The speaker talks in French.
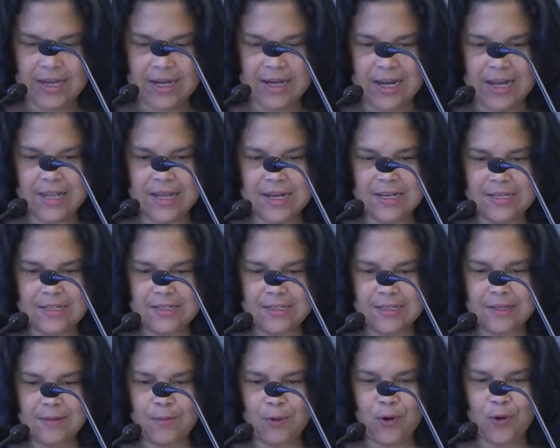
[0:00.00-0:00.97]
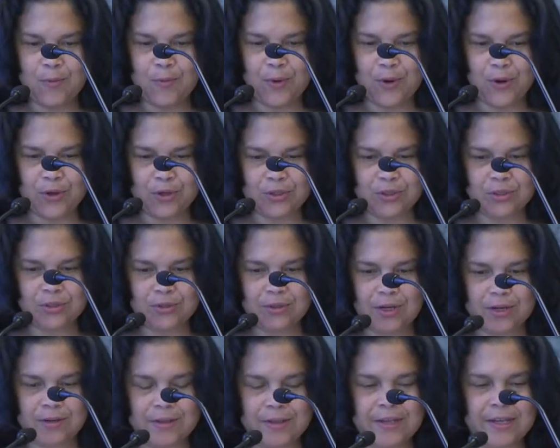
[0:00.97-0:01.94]
L'analyse qu'il propose
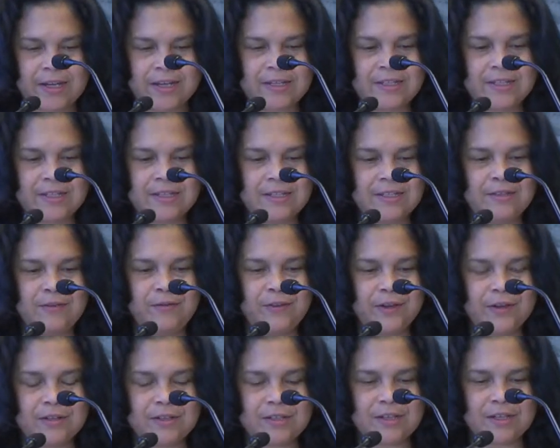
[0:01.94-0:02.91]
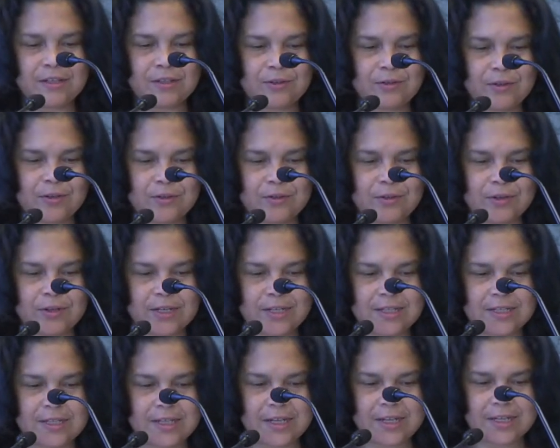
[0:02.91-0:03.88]
quant à cette différenciation entre
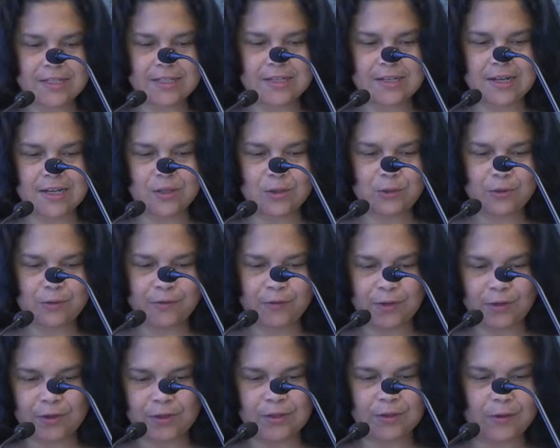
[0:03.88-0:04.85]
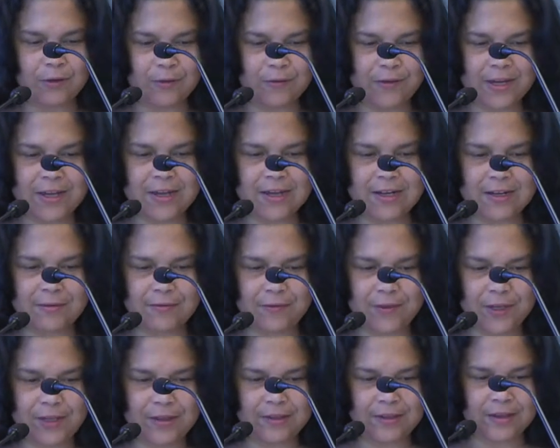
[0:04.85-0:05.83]
les sexes est la suivante, on va y aller
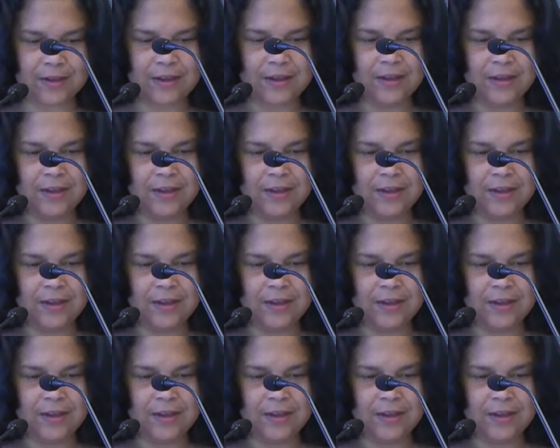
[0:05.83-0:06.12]
vite.